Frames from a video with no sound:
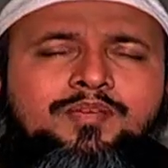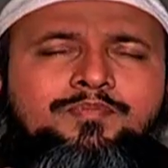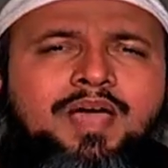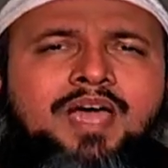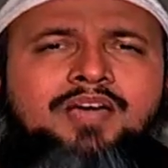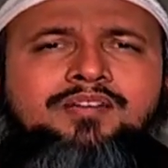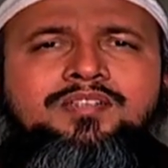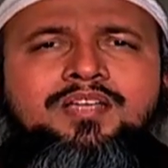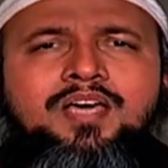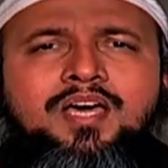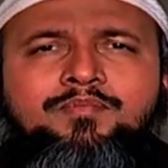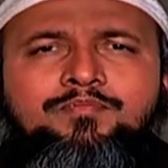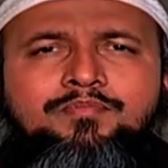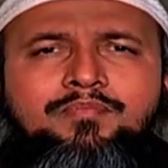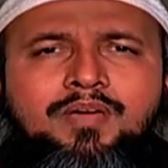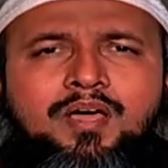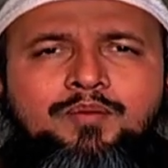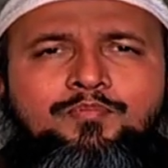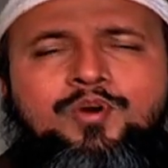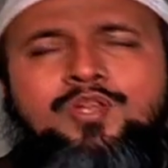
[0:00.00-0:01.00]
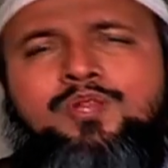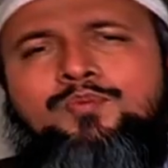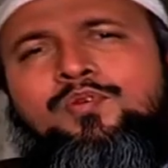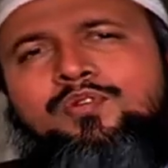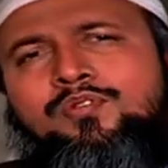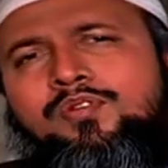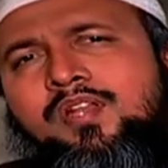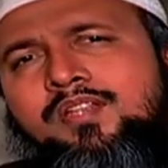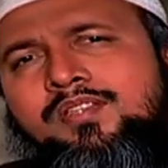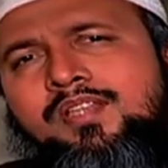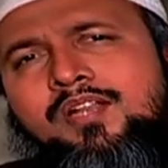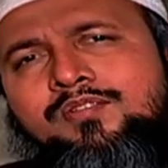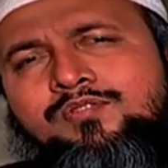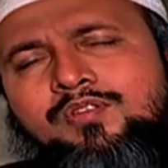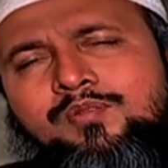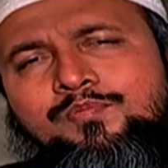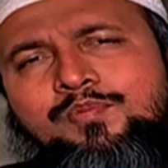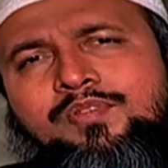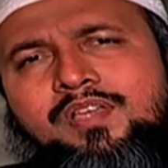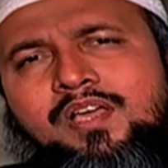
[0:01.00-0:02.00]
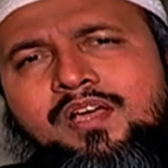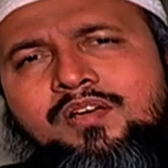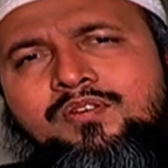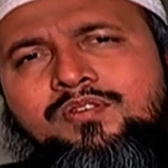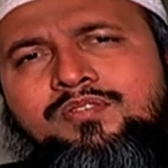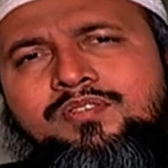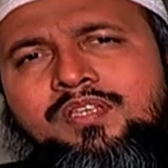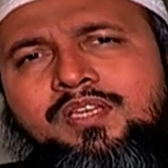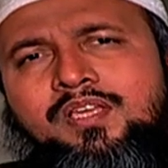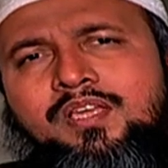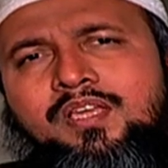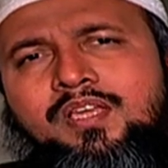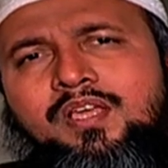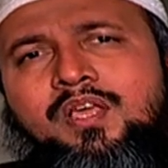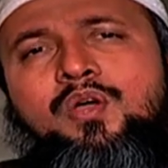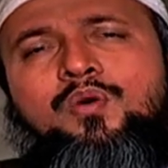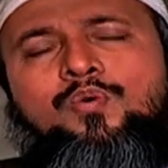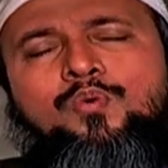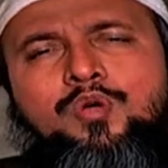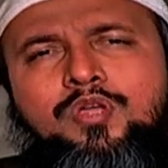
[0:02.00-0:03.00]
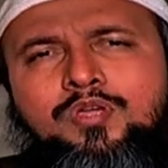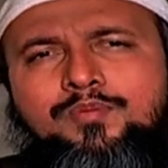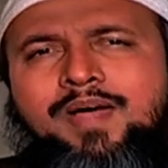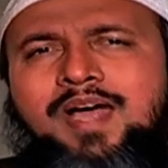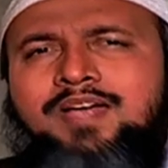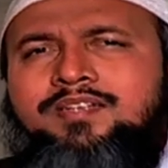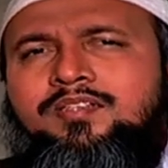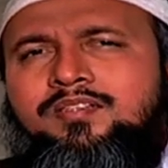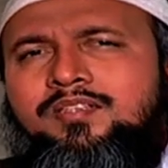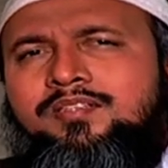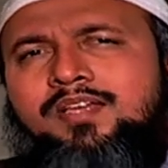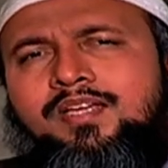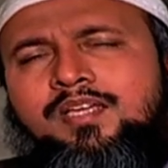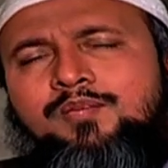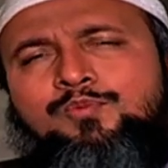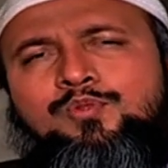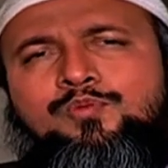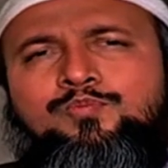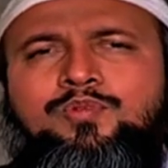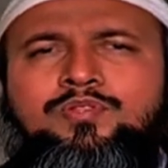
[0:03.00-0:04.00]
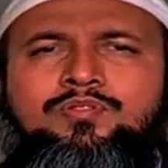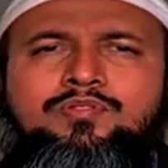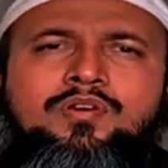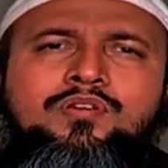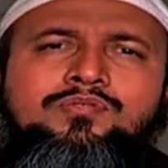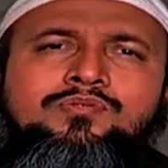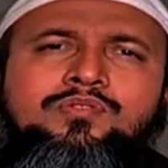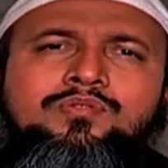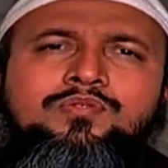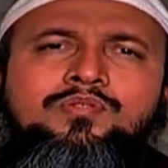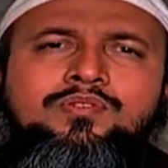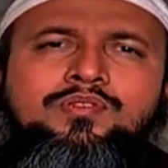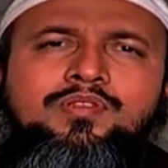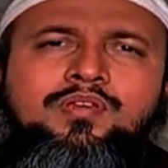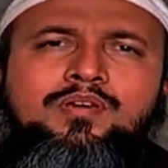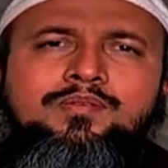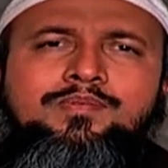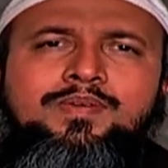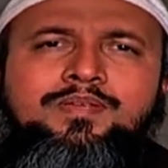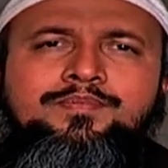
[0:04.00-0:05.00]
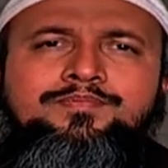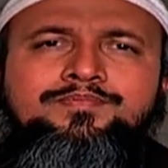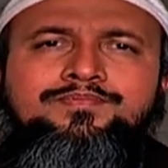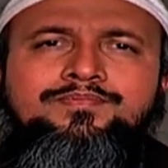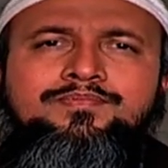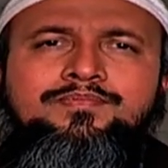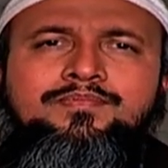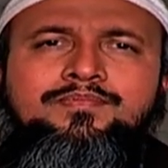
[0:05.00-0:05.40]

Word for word: যে ভাষার পরিমণ্ডলে তার জন্ম দেওয়া হয়েছে ওই ভাষাতে তাকে বুৎপত্তি অর্জন করতে হবে